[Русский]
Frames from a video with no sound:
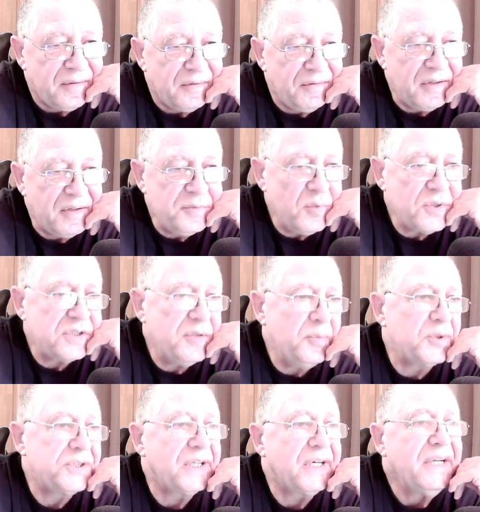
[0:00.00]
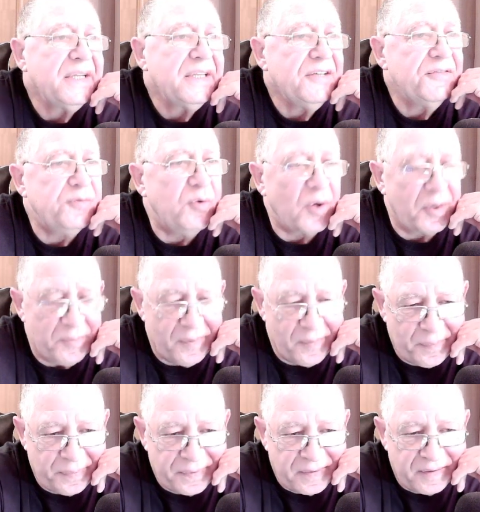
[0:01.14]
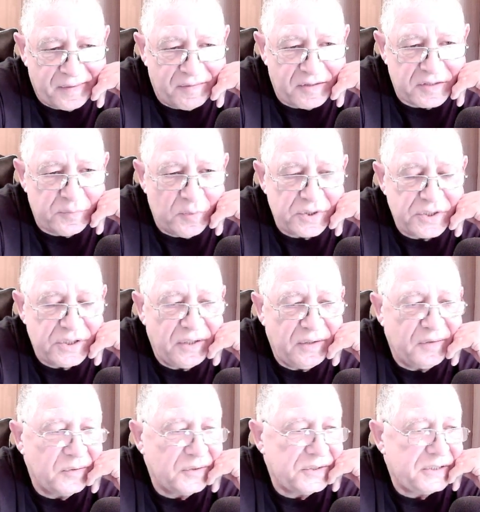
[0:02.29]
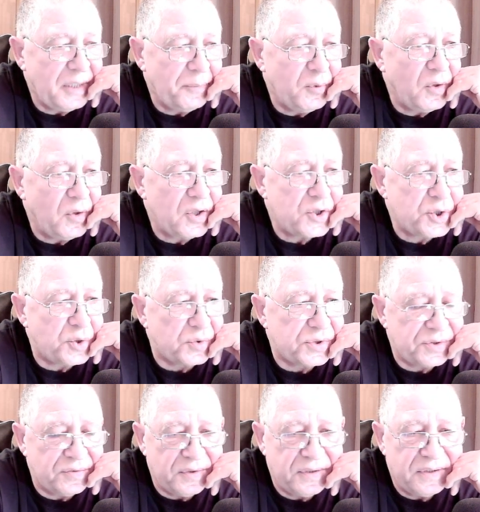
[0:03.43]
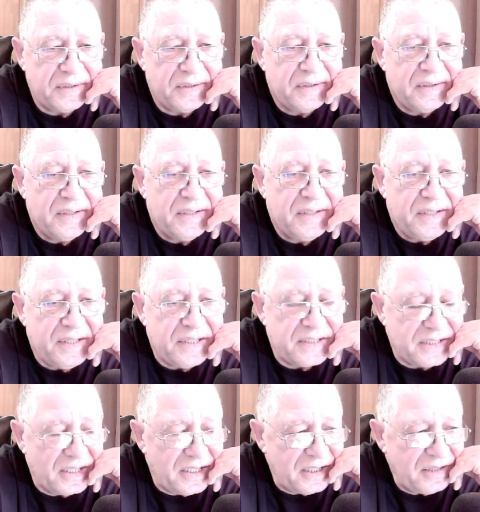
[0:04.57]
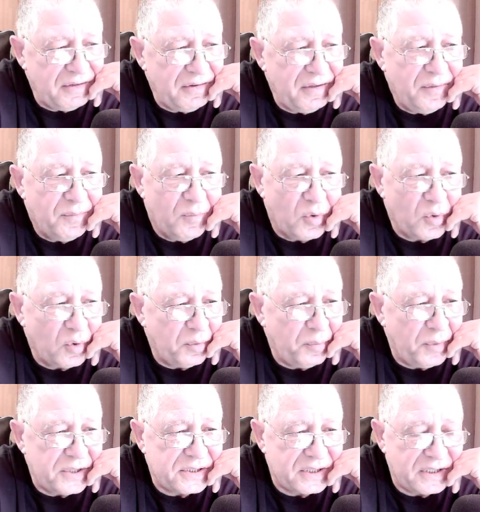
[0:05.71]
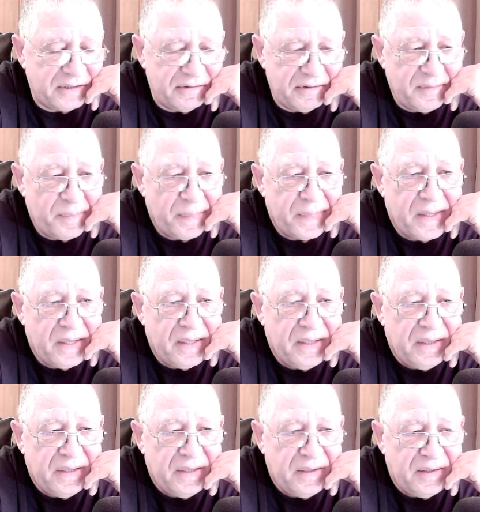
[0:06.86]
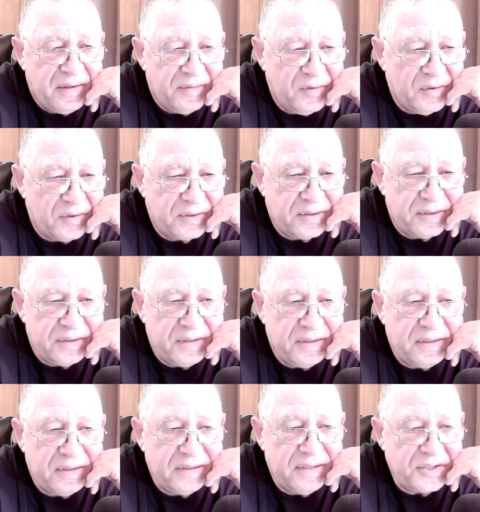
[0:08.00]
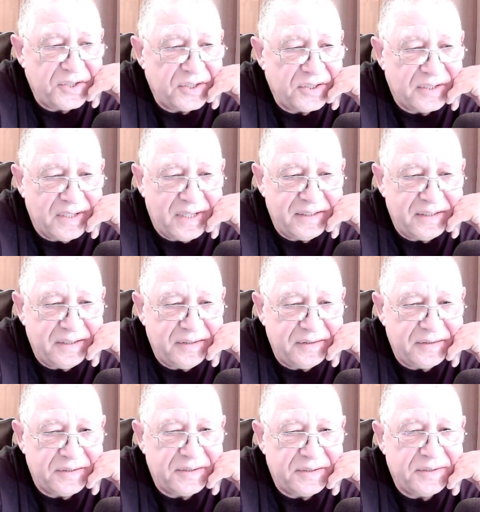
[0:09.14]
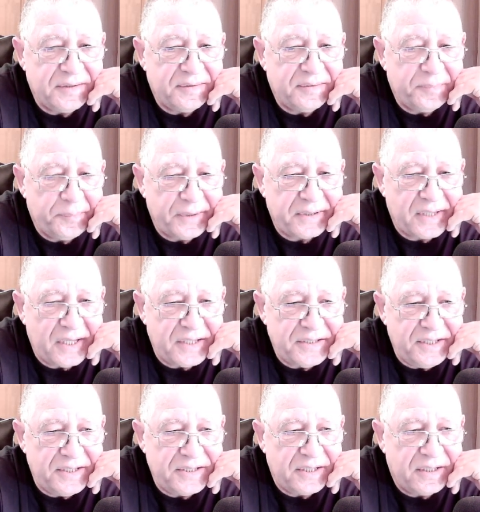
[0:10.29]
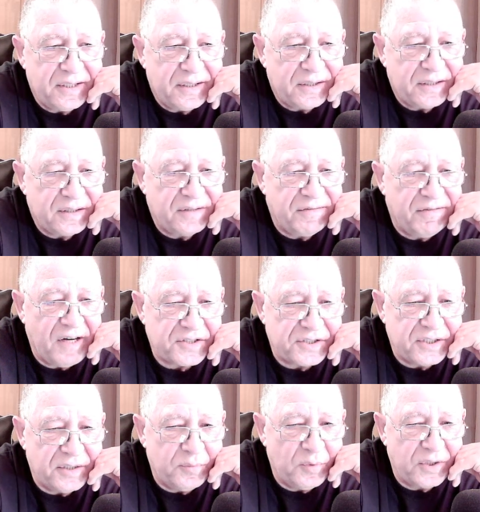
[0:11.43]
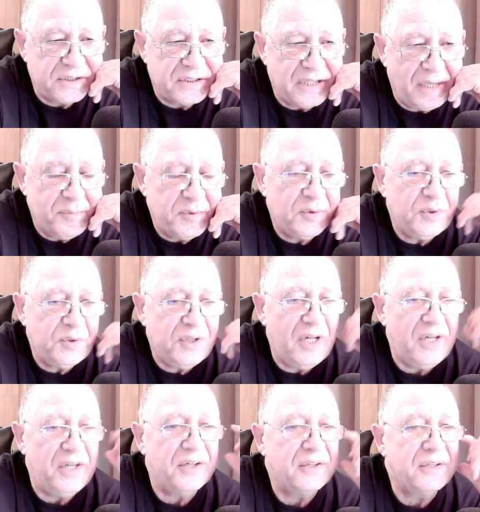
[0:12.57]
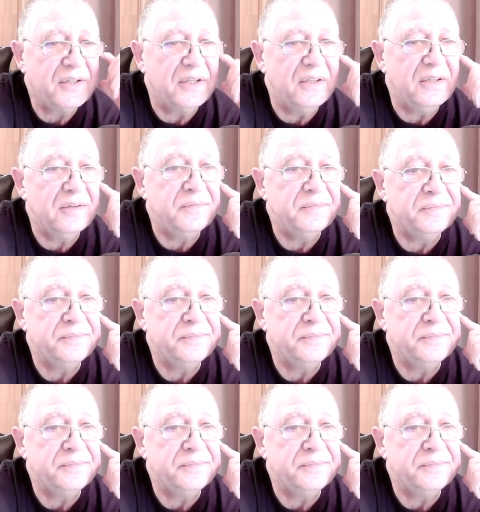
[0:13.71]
Возможно, музыкант не в форме. Возможно, он себя плохо чувствует. Из-за этого могут быть срывы. Вот. Э, значит, надо э, подходить к важному экзамену или к